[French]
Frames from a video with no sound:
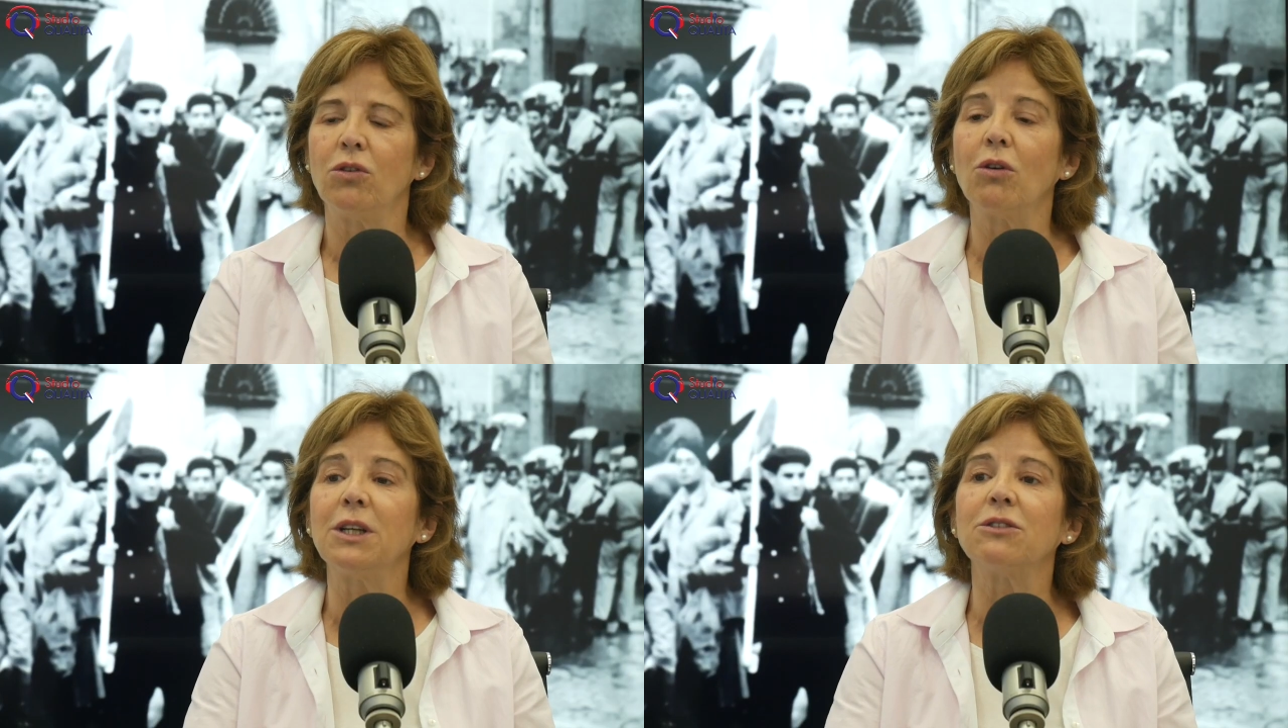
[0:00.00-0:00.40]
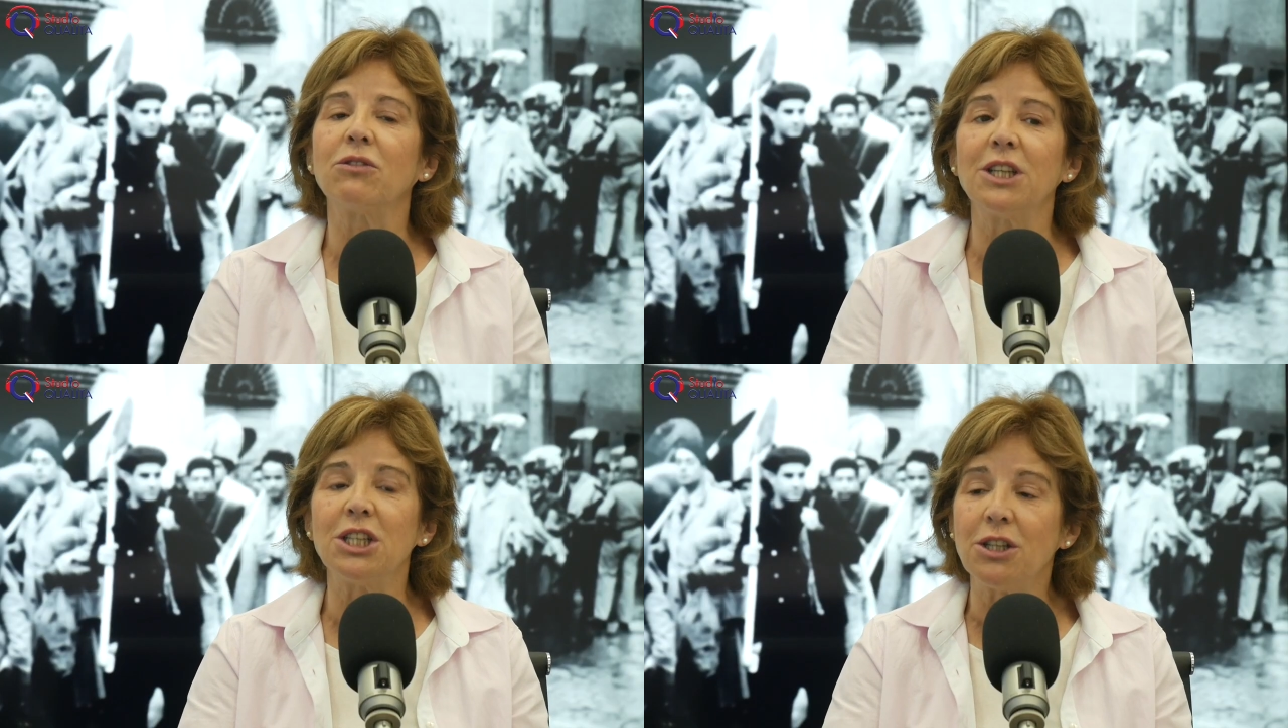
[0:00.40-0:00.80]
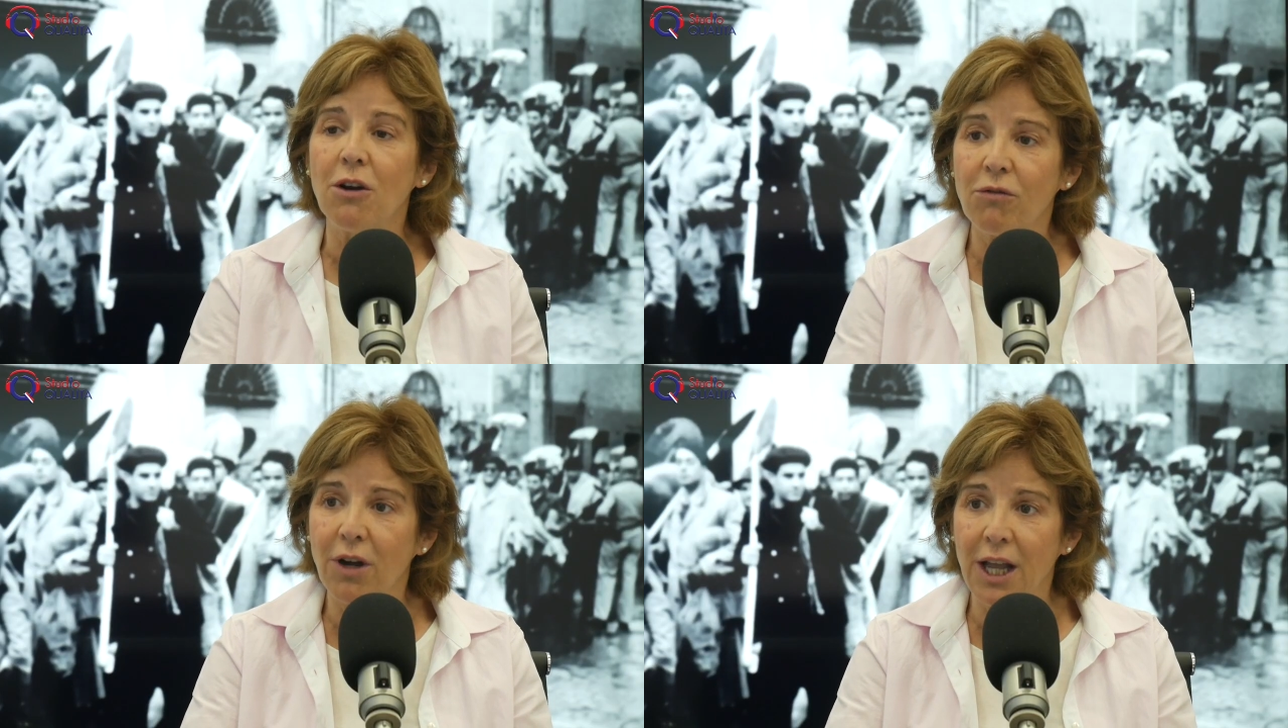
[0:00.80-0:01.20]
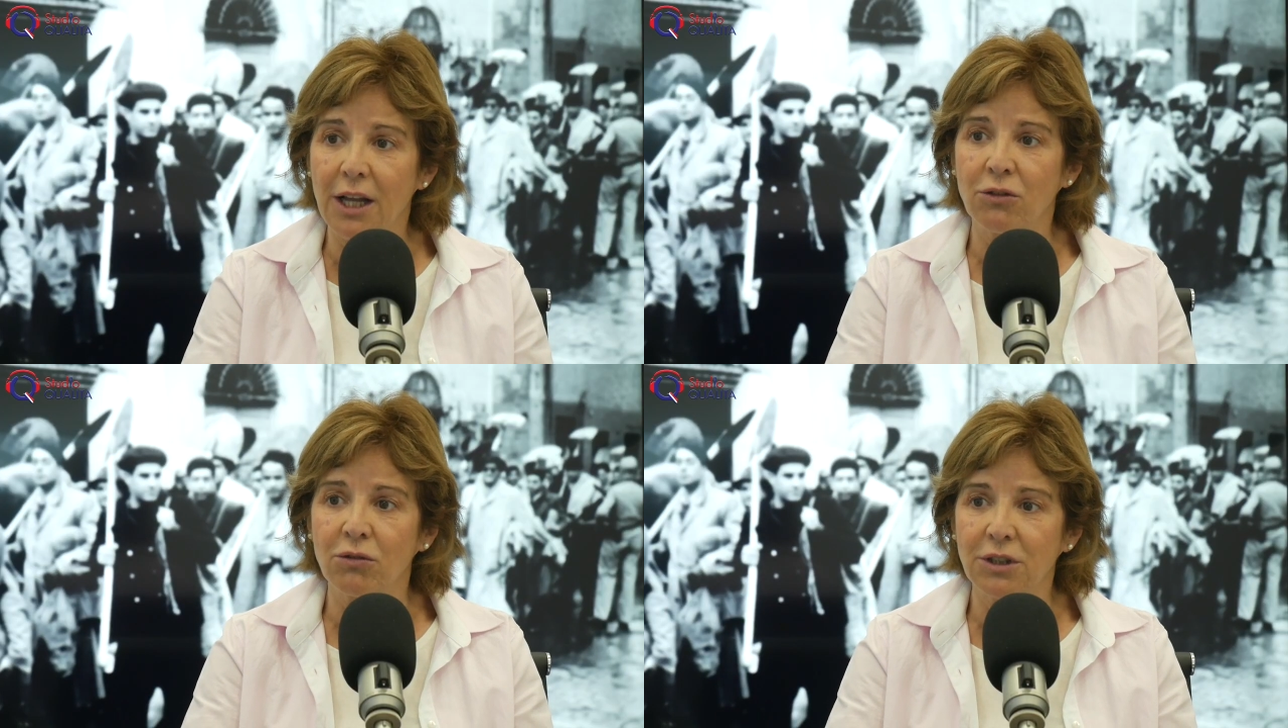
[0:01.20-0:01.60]
Donc, ils ont déjà envoyé
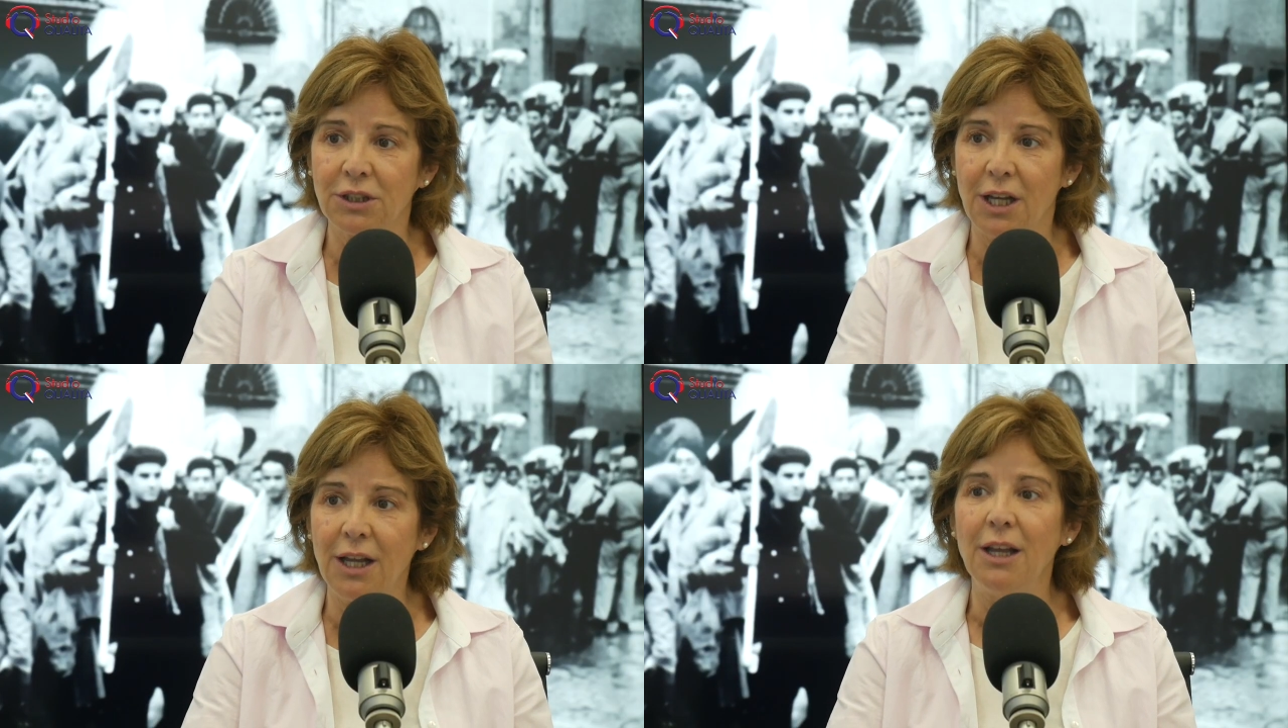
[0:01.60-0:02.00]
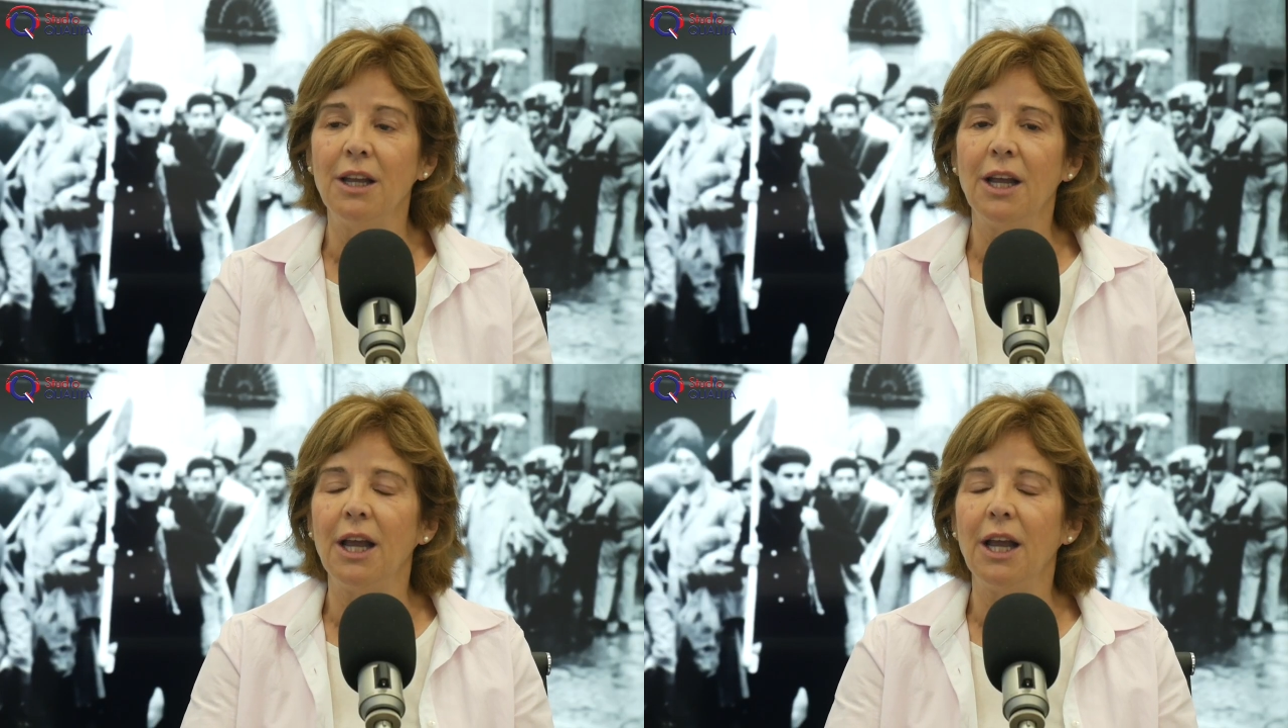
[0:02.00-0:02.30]
un dossier